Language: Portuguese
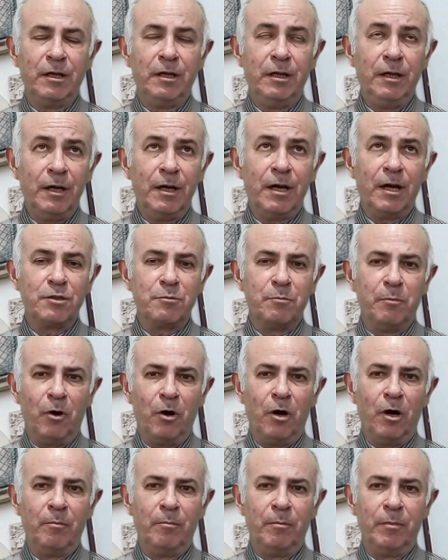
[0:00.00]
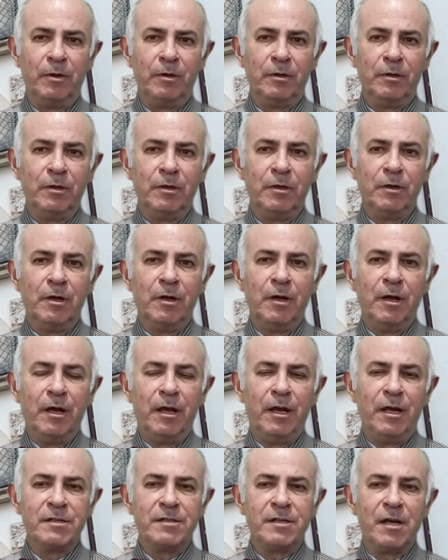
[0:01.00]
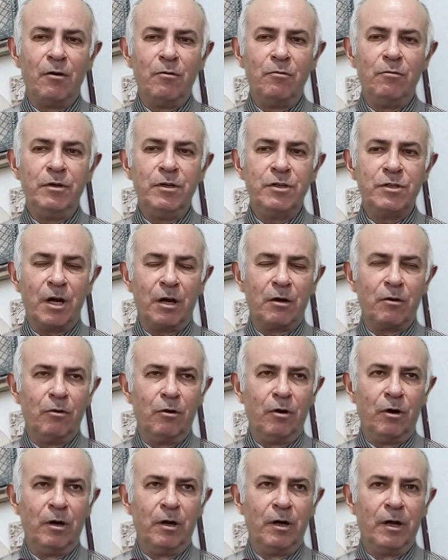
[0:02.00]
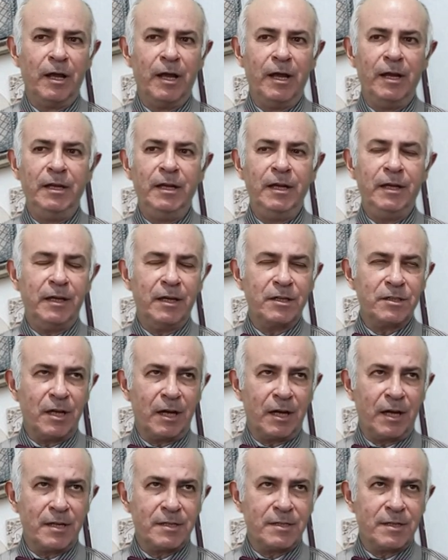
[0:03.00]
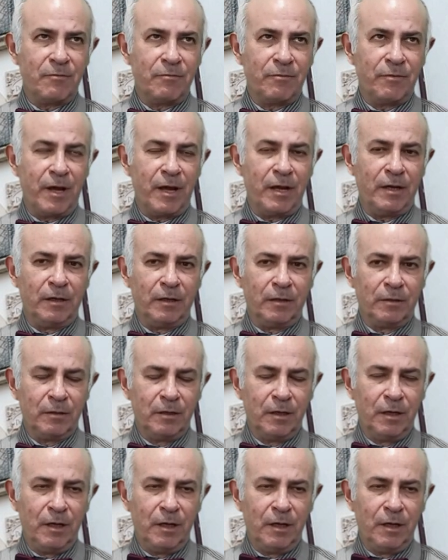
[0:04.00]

Quincas Borba, Esaú e Jacó, Relíquias da Casa Velha